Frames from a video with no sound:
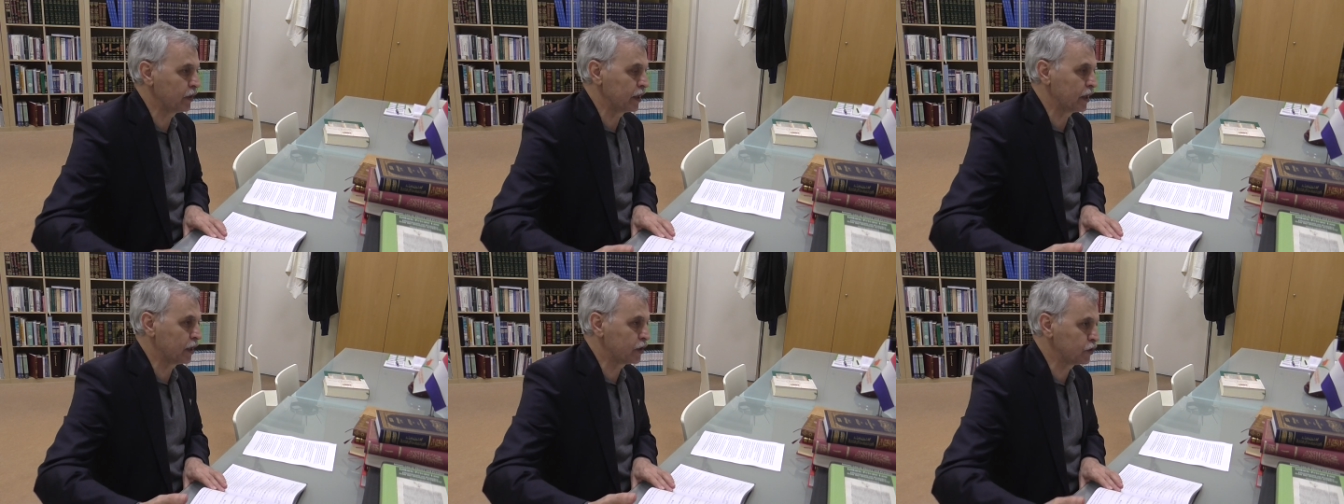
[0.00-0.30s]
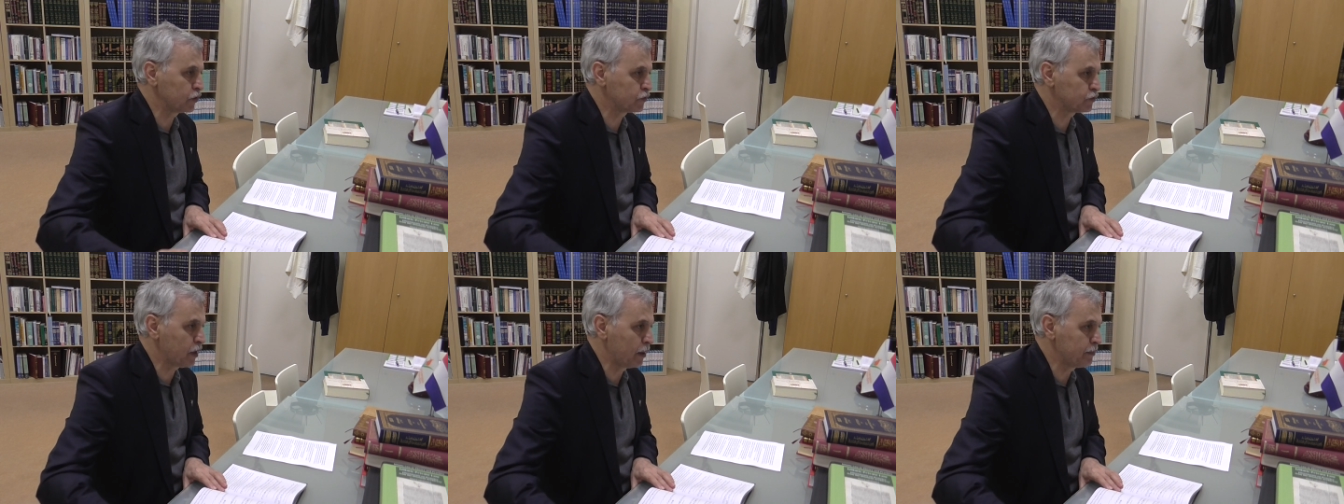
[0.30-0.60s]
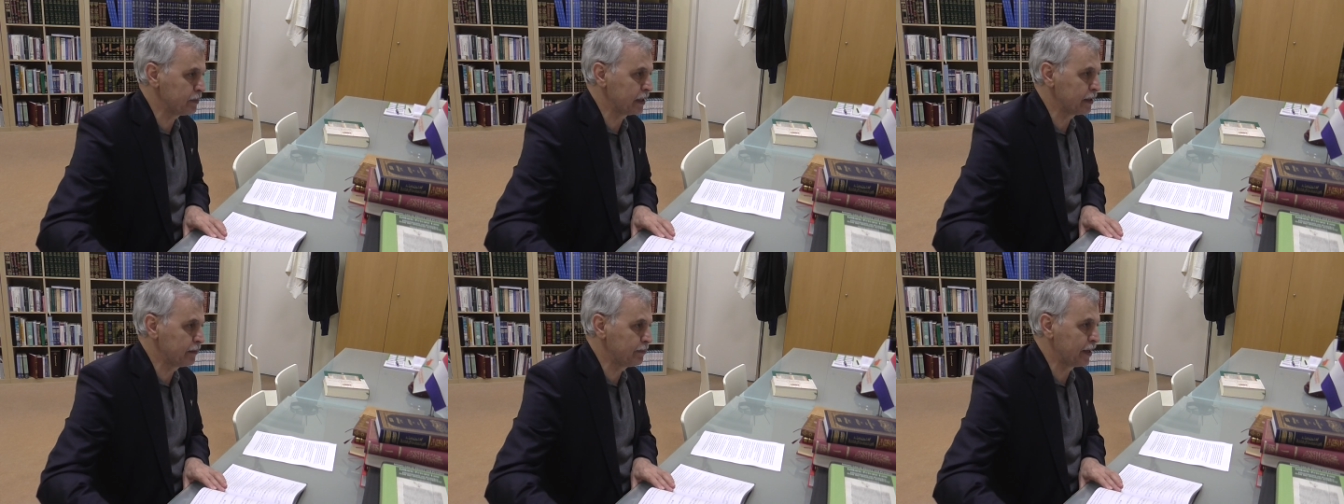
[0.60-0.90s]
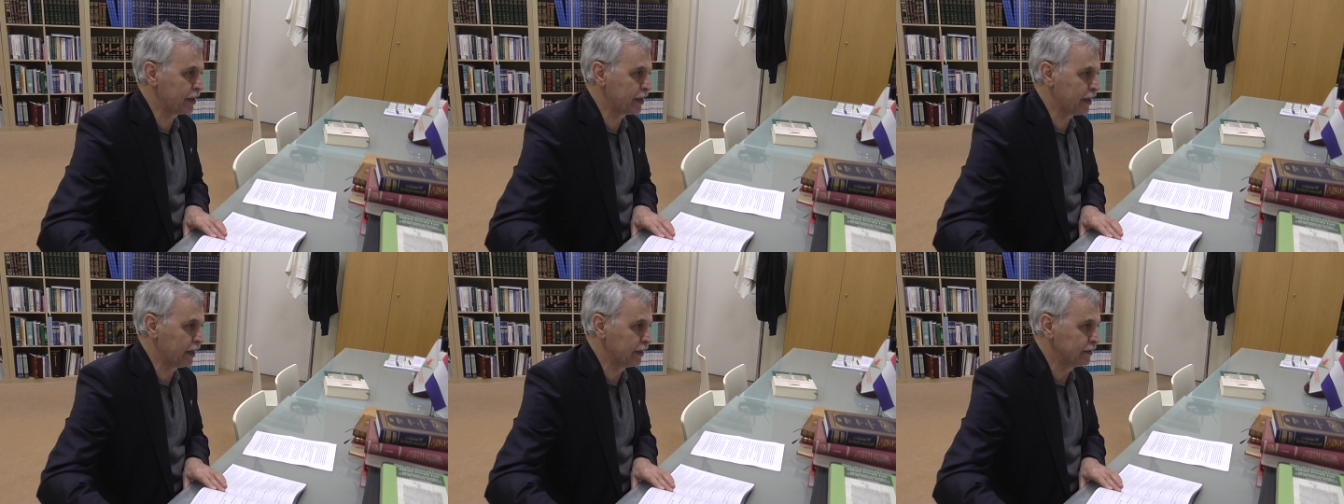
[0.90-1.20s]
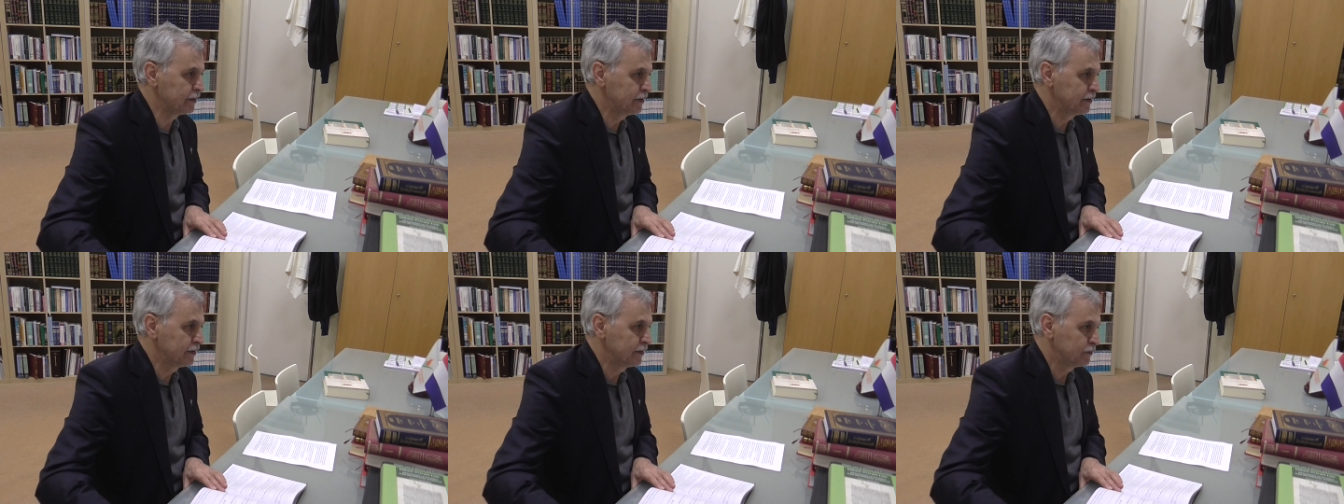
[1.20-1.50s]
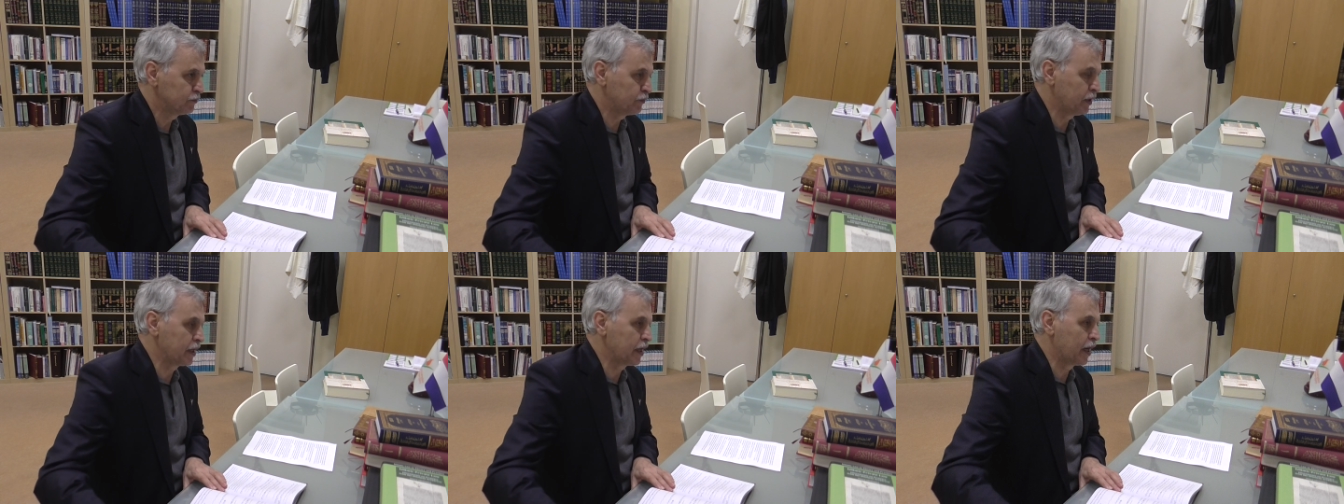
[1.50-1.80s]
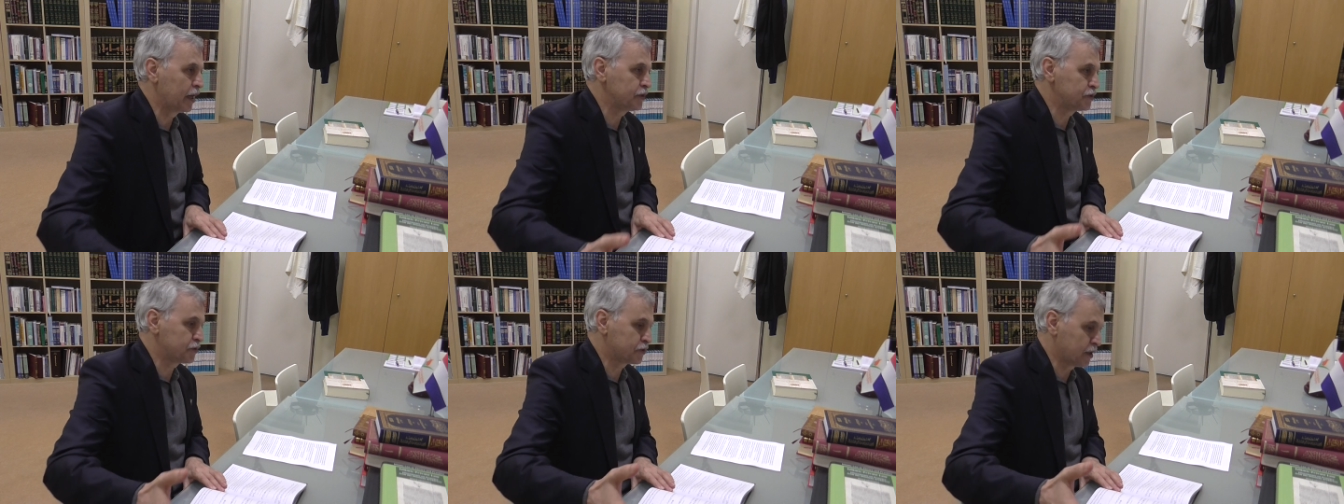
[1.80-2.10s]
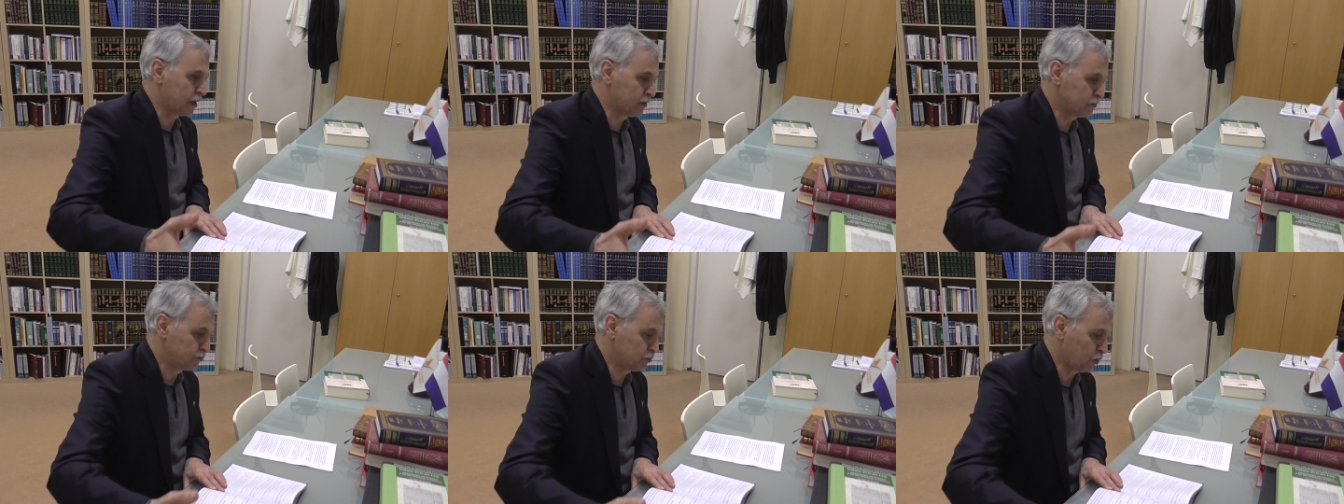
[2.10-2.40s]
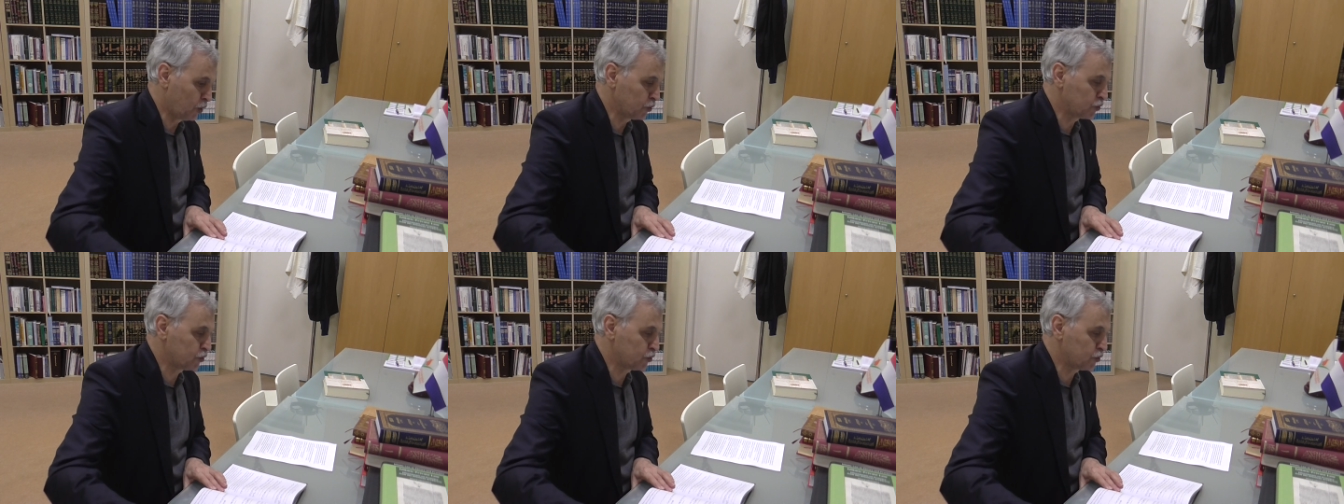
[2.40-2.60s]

veya kırkta biri bana veya işte